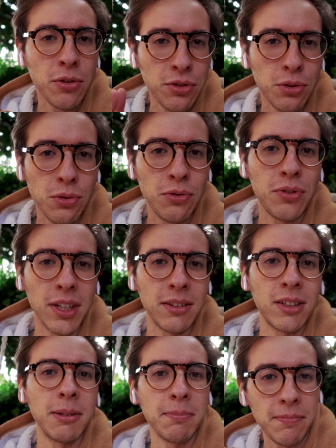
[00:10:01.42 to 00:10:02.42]
con queste
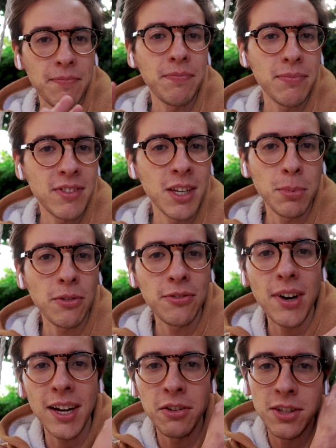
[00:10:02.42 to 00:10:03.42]
cuffiette, se può
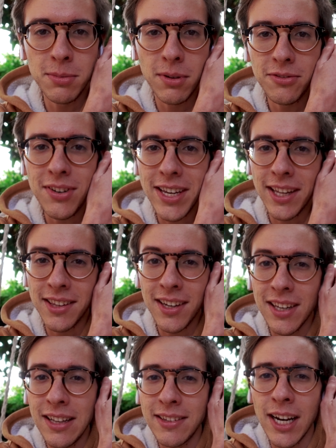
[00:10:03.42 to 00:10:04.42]
fare, non si può fare, gli
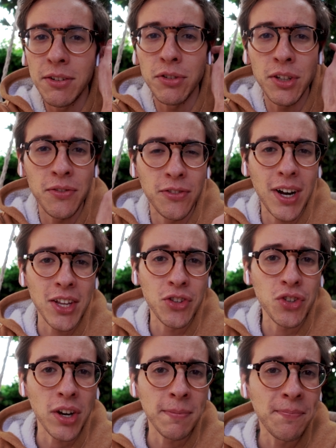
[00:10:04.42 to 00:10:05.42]
attacchi il telefono ah. in
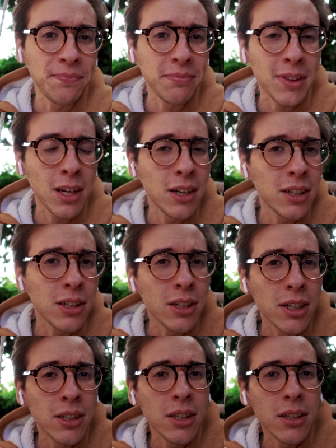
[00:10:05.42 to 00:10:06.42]
faccia.
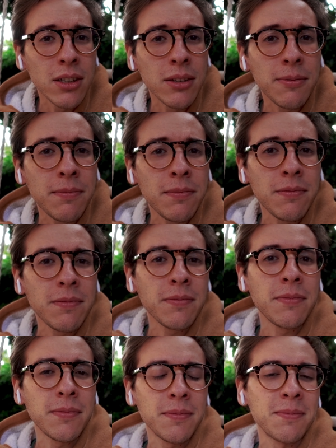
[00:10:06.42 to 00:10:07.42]
No,
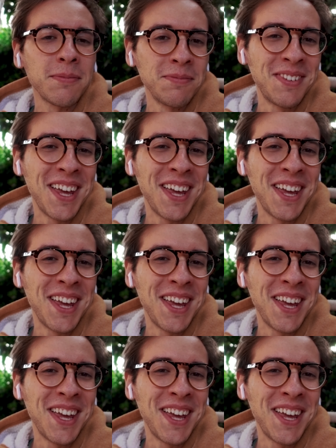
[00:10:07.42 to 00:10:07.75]
dai, mm.